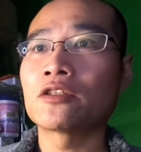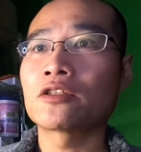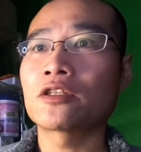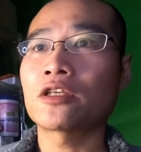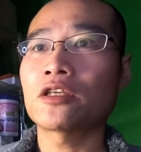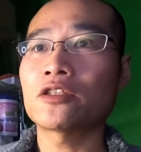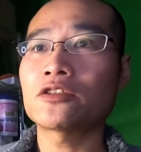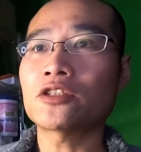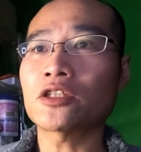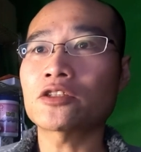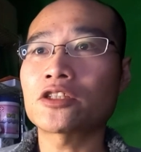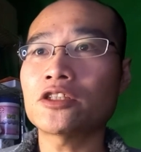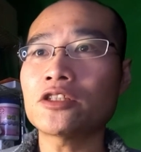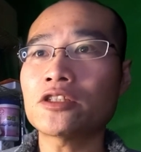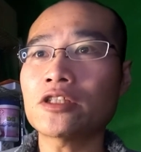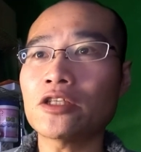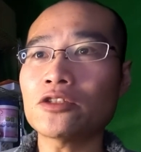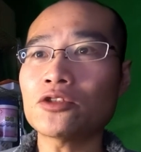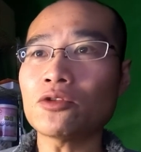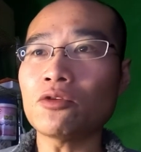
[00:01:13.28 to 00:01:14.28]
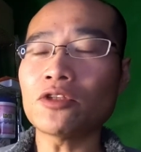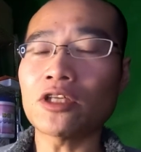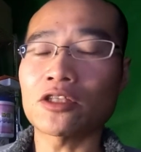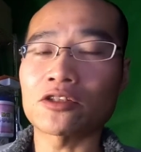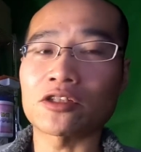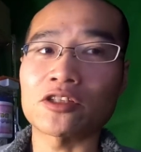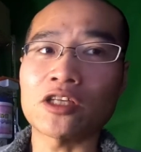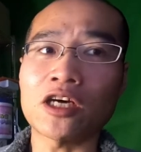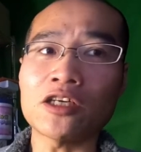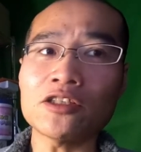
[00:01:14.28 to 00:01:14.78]
で、じゃあ人権相
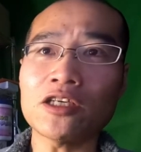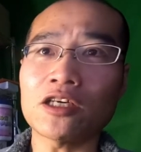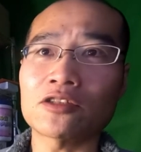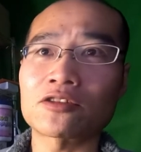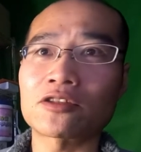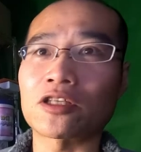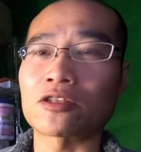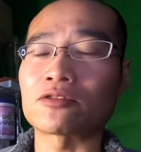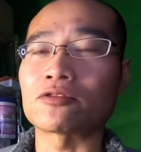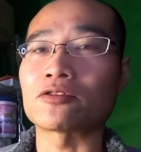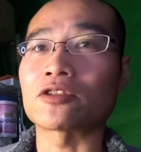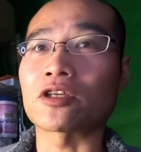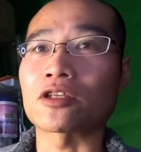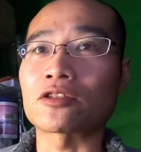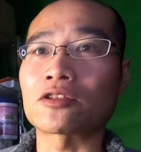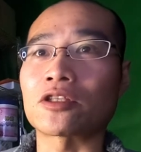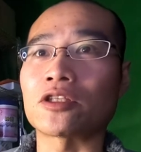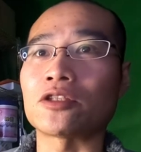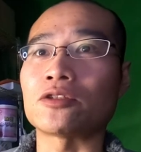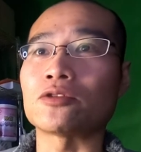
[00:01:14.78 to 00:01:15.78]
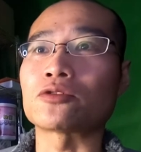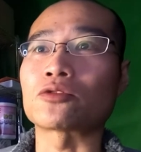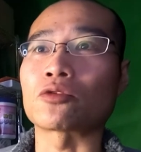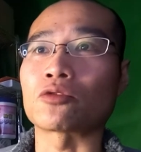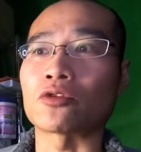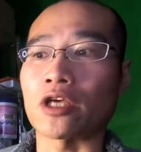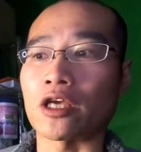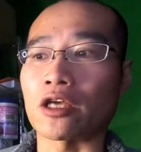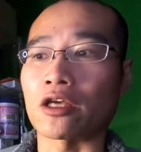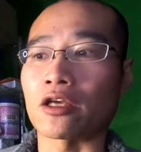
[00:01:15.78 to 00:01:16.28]
談って何やってるんだっていう
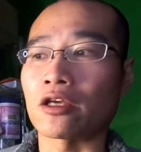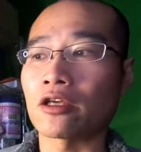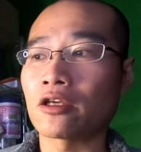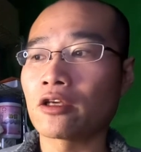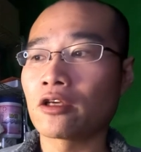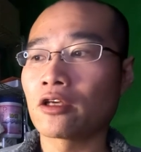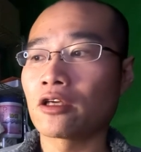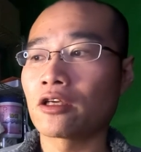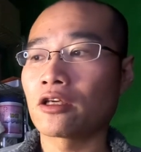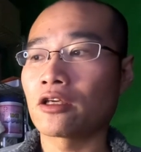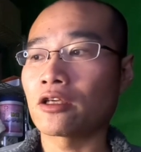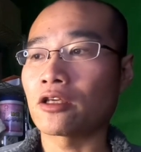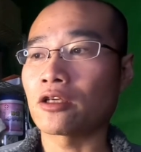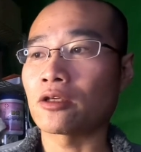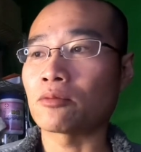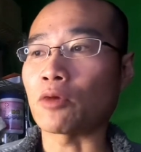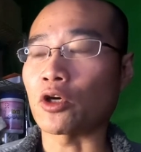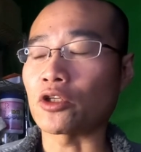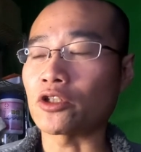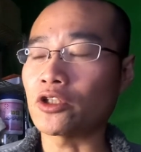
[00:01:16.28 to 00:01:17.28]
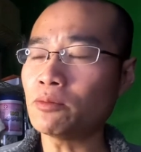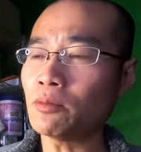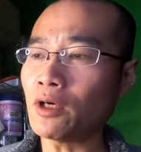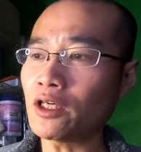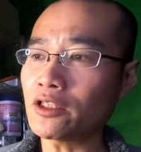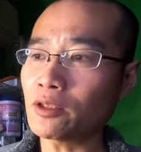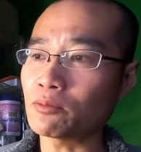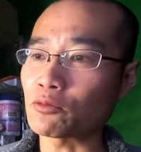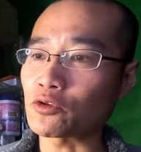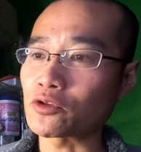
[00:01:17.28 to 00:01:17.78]
とね、
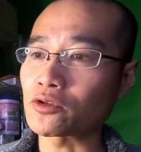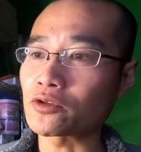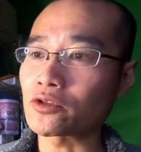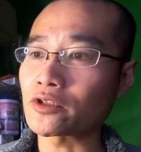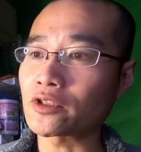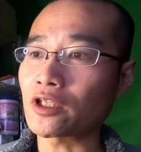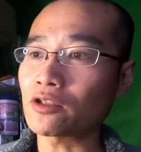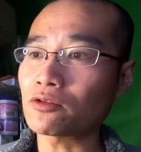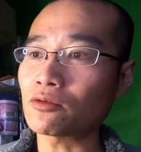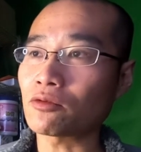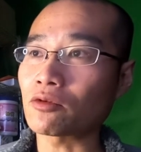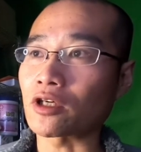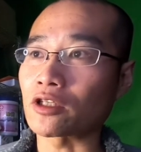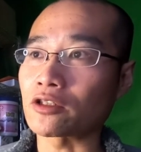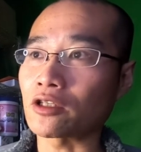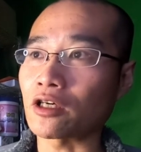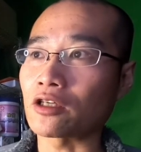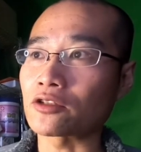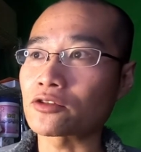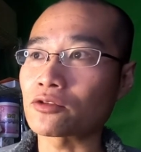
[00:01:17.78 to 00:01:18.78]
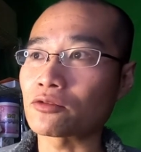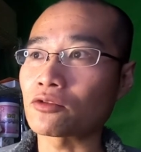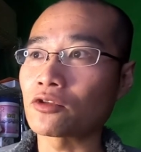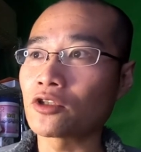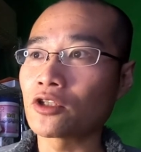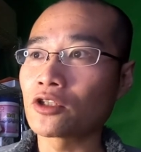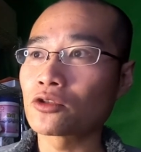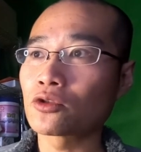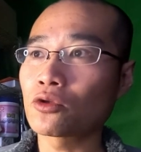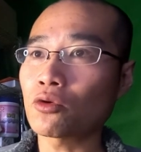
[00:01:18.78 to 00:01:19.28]
今でも続いてるのかな、その
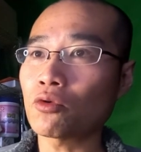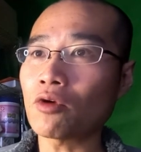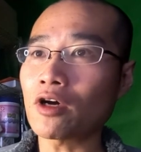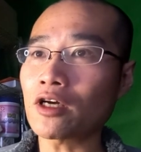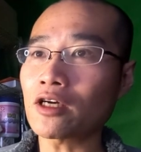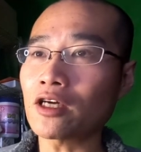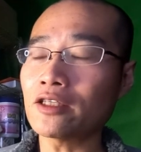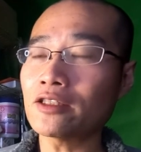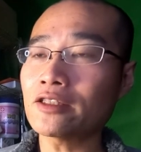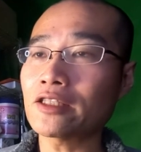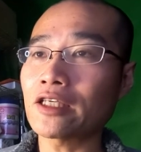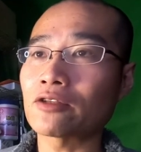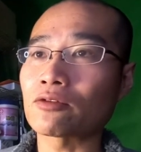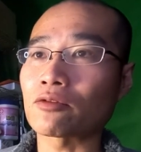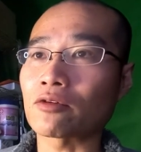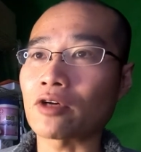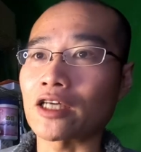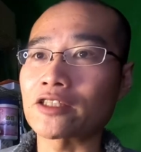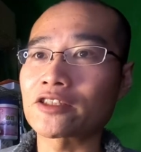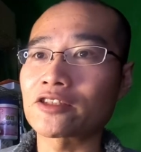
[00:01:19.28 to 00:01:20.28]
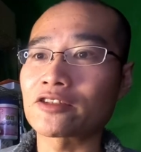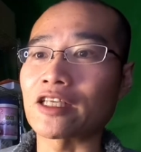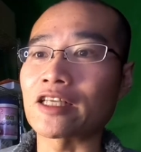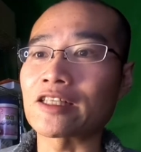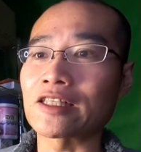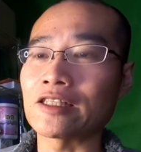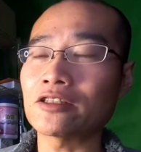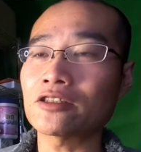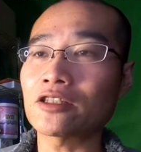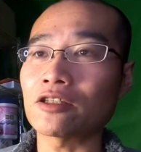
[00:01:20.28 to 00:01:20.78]
同和関係の過失
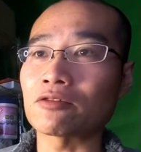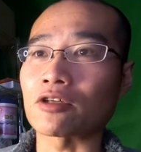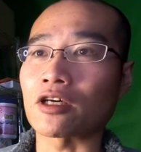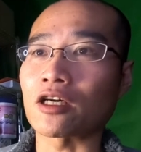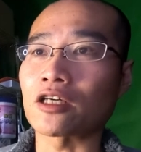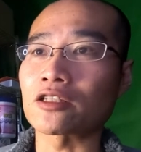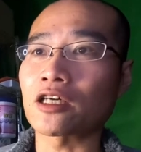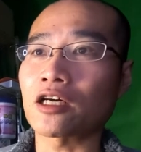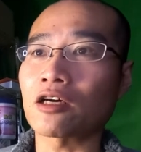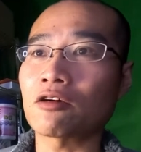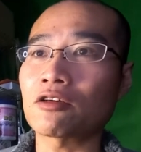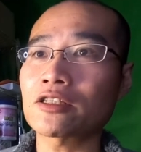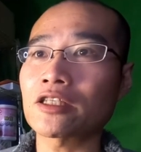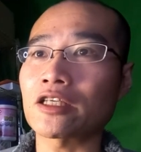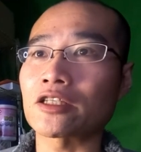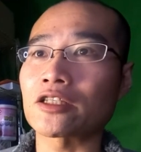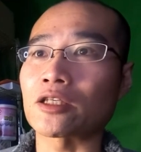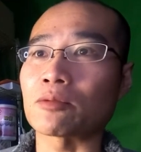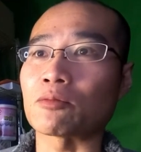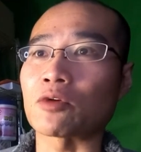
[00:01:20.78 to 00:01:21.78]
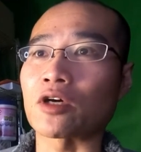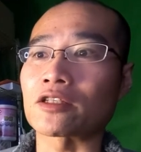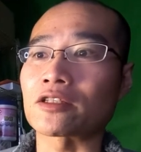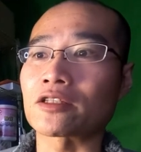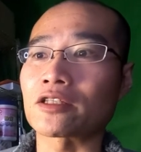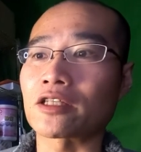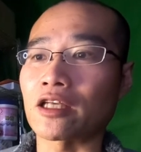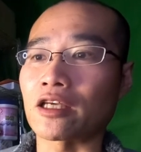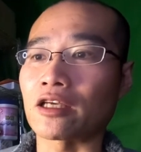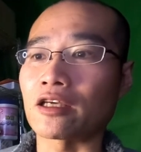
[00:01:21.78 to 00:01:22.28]
責任っていうのは神奈川県でもあっ
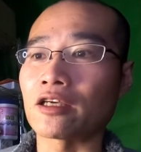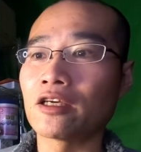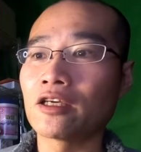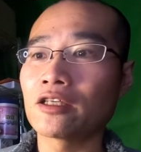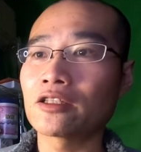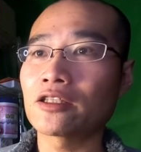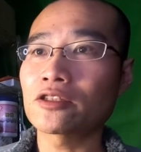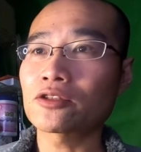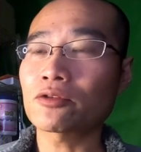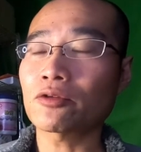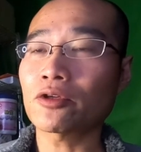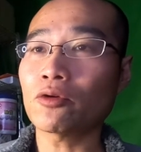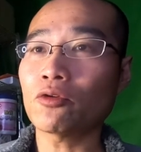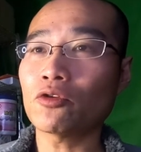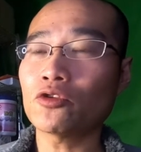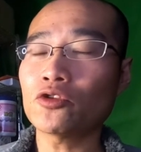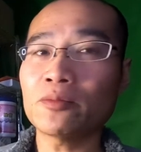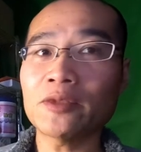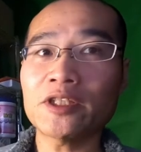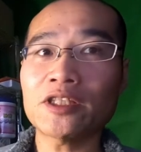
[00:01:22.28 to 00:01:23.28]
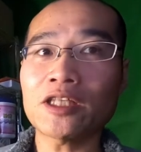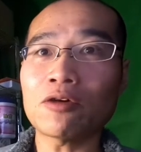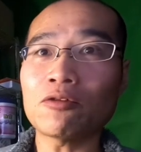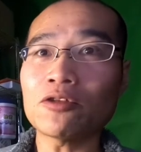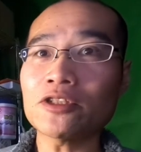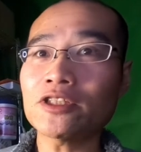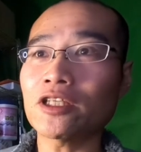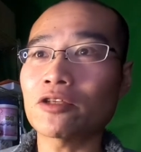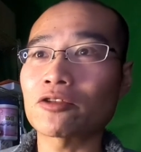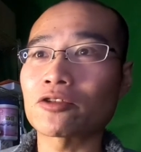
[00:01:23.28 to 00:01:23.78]
て、で、それを踏み
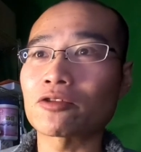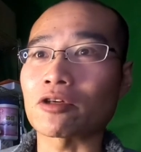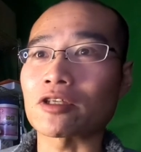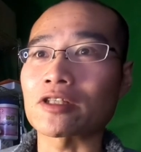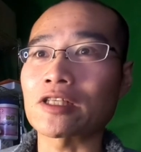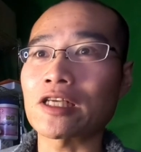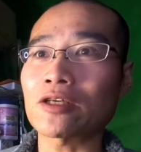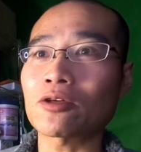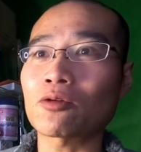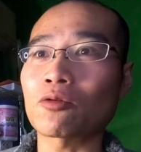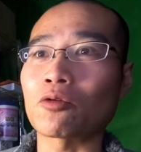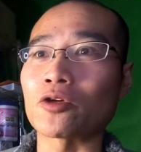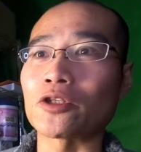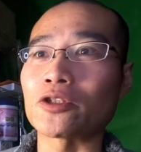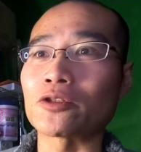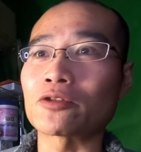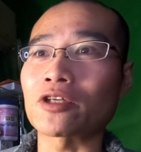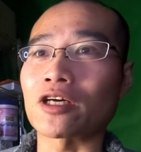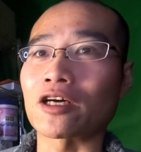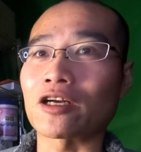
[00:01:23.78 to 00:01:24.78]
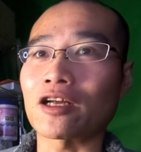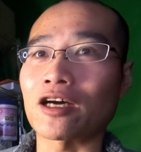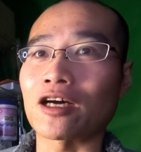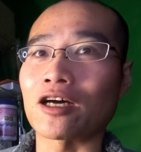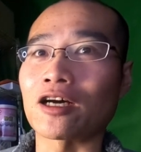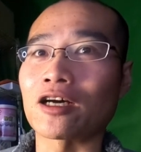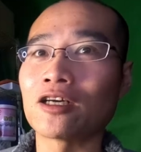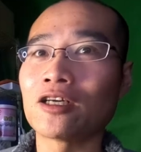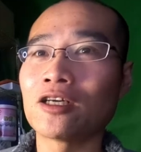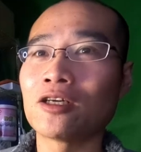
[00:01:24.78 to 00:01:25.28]
倒してる人が結構いるか
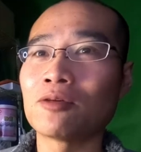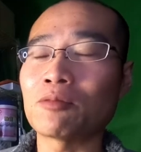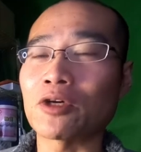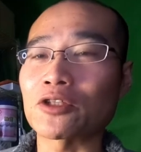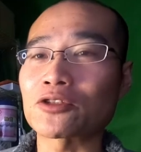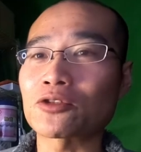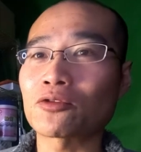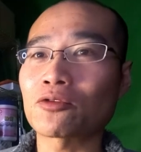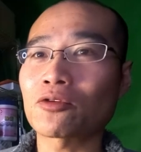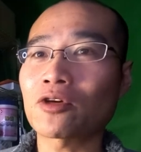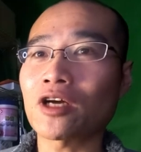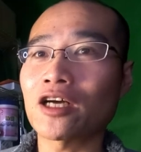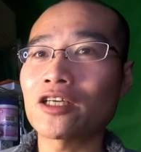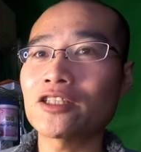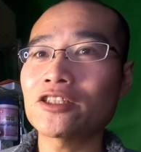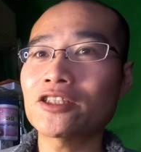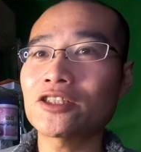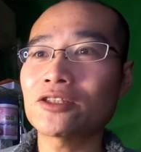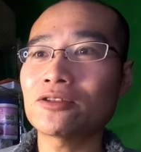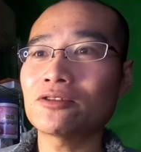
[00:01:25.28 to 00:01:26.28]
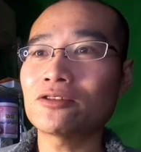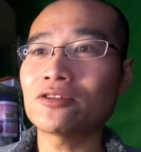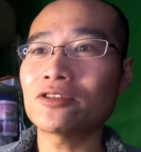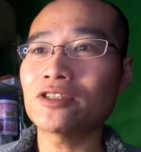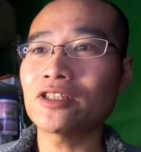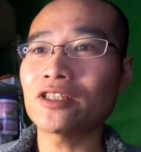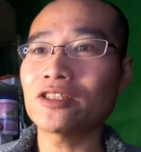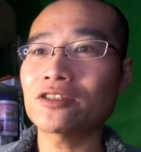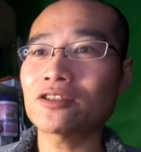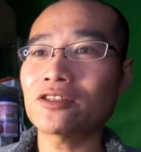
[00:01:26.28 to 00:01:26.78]
ら、その回収
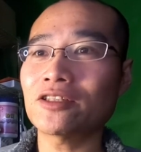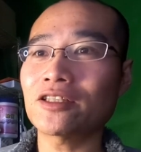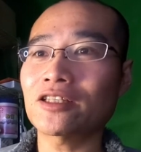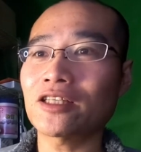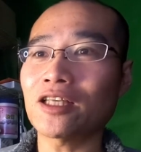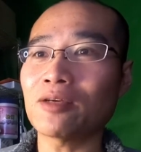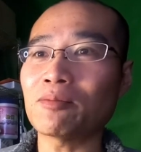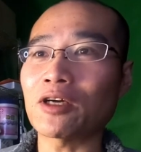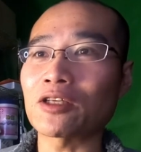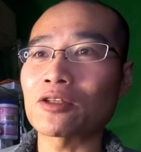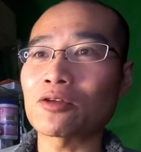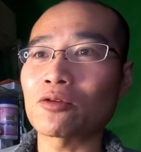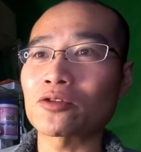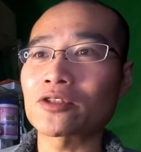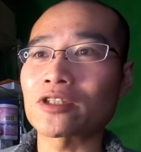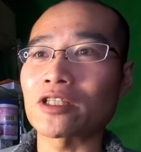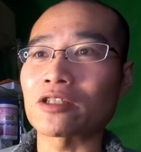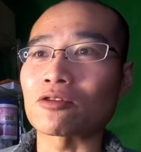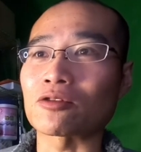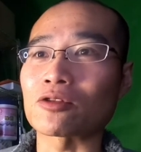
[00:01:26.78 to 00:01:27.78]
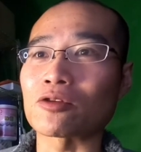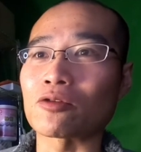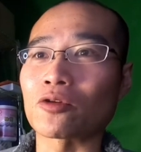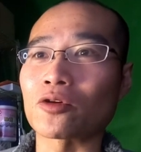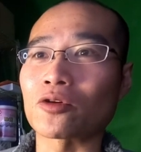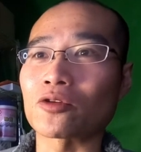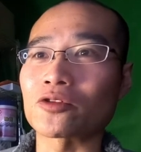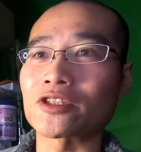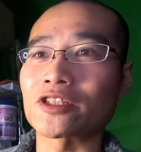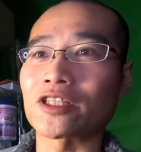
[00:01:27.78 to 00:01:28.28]
について、行政と協
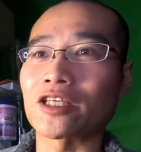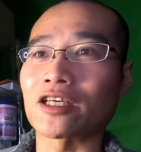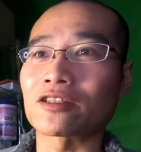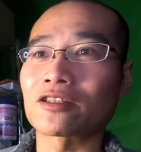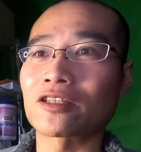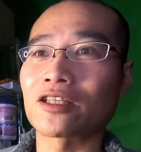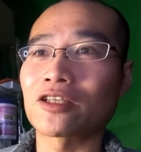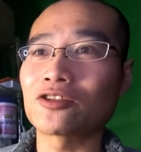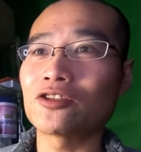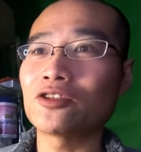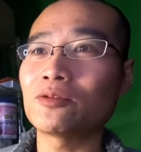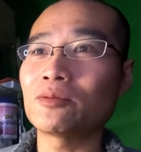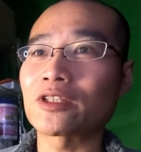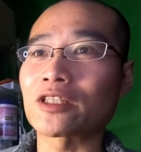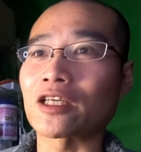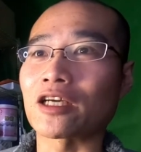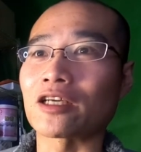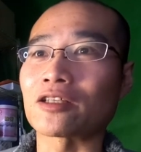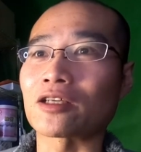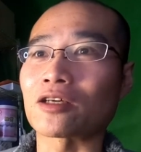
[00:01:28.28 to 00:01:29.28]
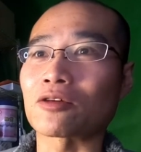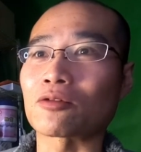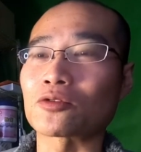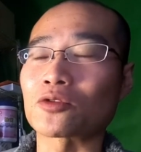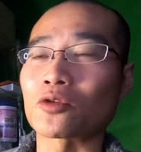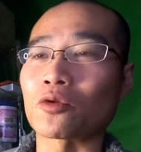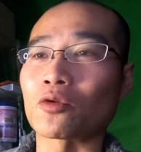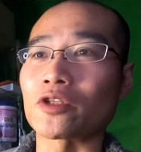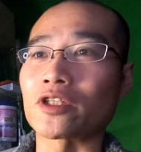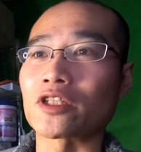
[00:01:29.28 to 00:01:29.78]
力してやってるみたいなこ
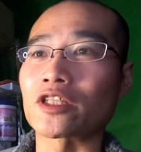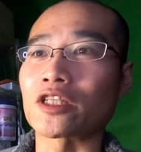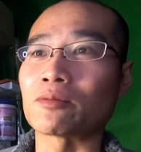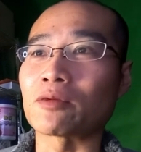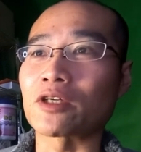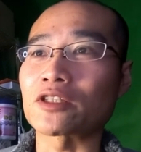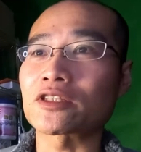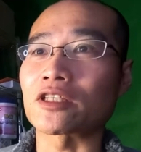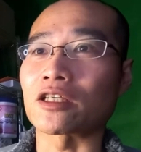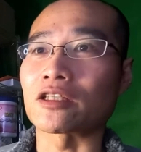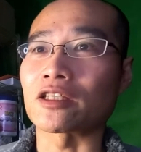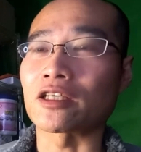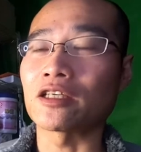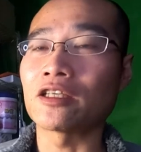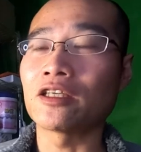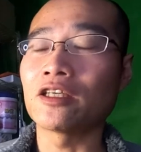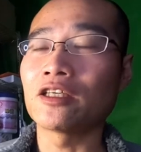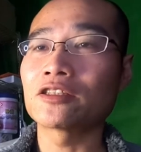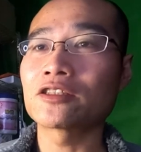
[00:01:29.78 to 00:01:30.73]
とを言ってましたね。